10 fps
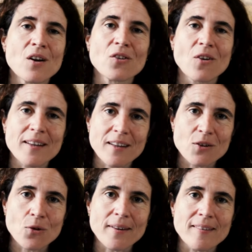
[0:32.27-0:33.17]
dans
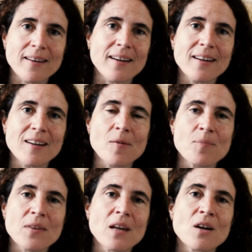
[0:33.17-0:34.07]
l'écriture littéraire.
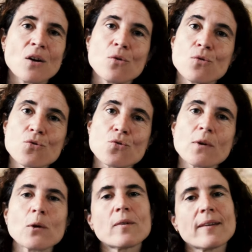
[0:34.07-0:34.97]
Le
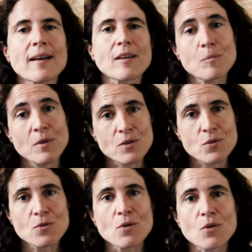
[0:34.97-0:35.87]
jeu et le théâtre, bien
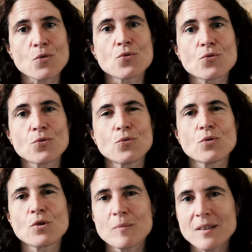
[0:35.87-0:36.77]
sûr, le jeu
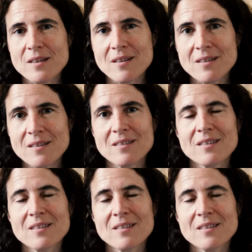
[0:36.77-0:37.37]
du comédien,